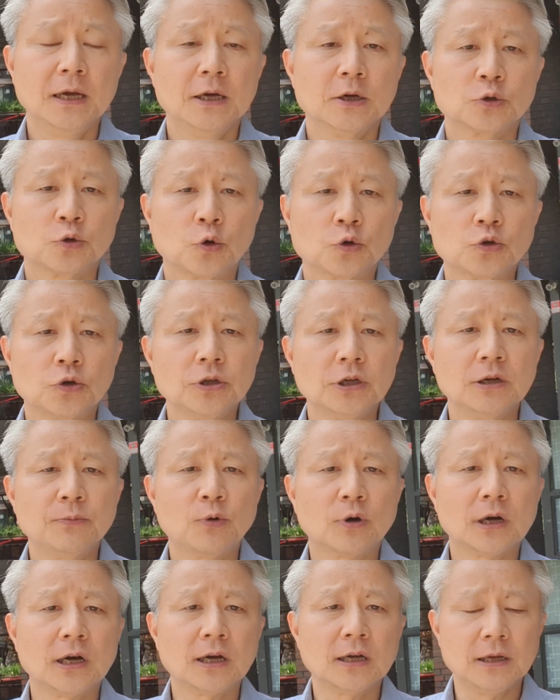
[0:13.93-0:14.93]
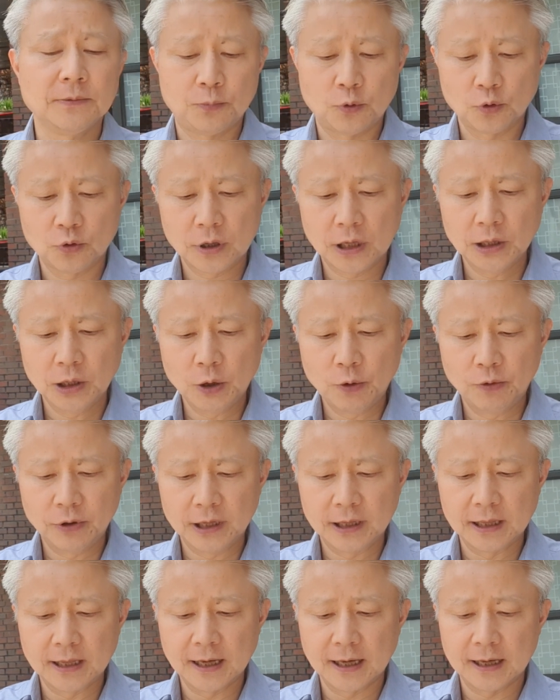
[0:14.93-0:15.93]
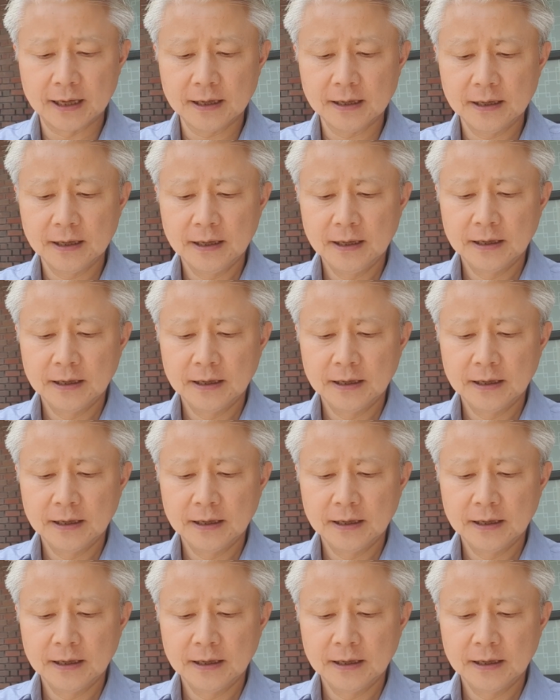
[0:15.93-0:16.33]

조선일보가 보도한 내용인데